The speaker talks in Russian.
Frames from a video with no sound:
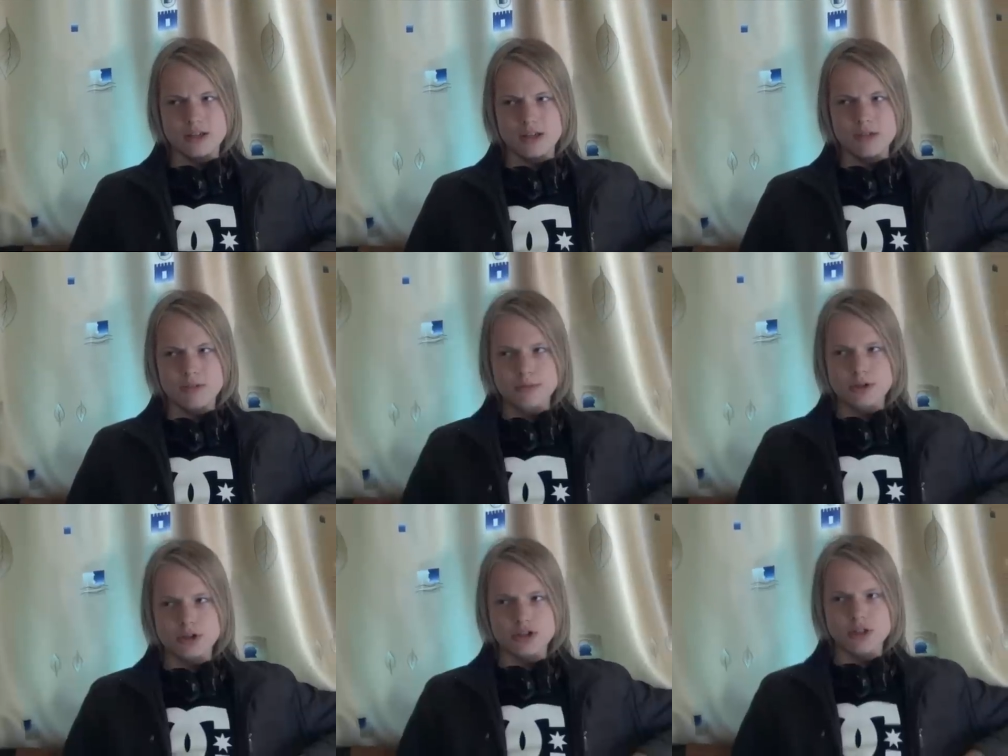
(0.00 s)
Я думаю,
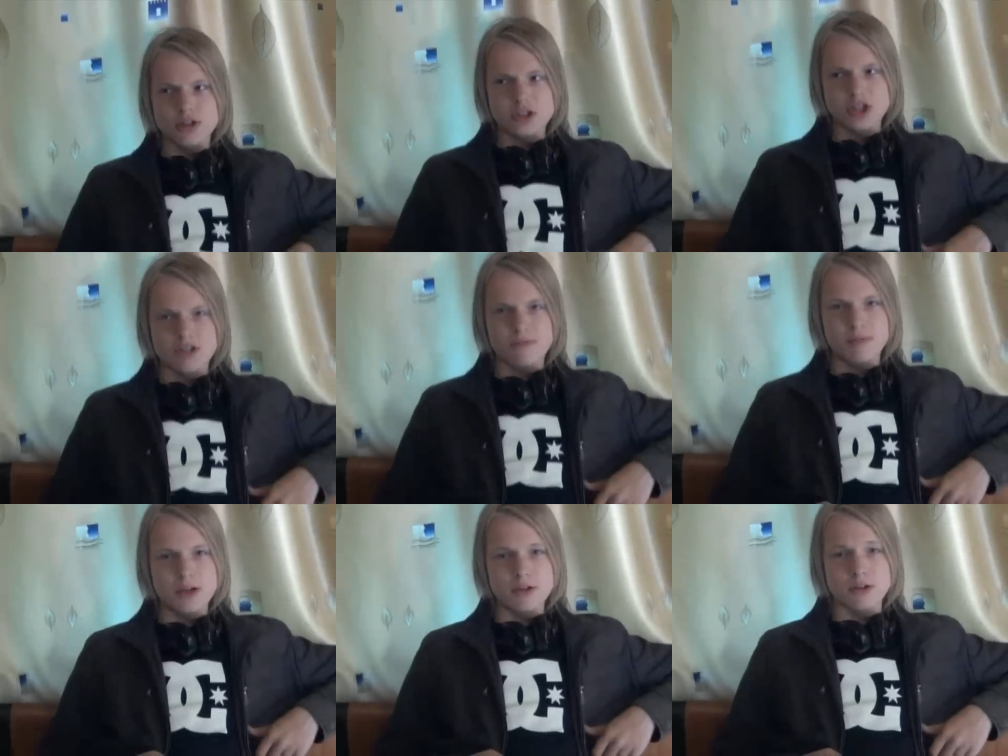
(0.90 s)
что это шаг
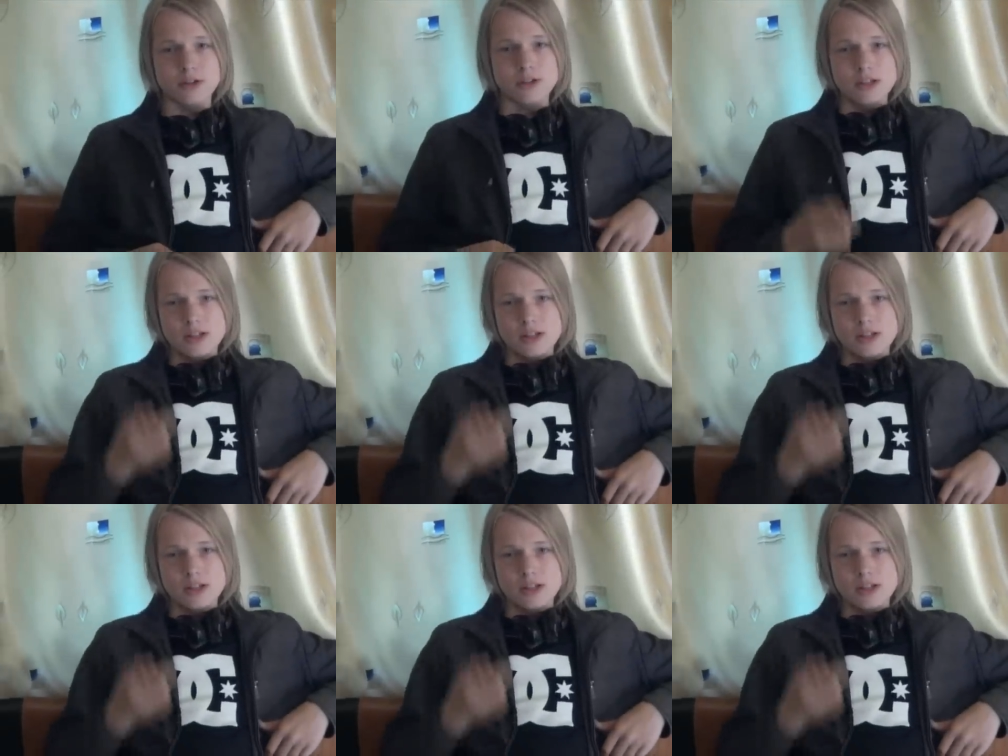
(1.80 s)
вперед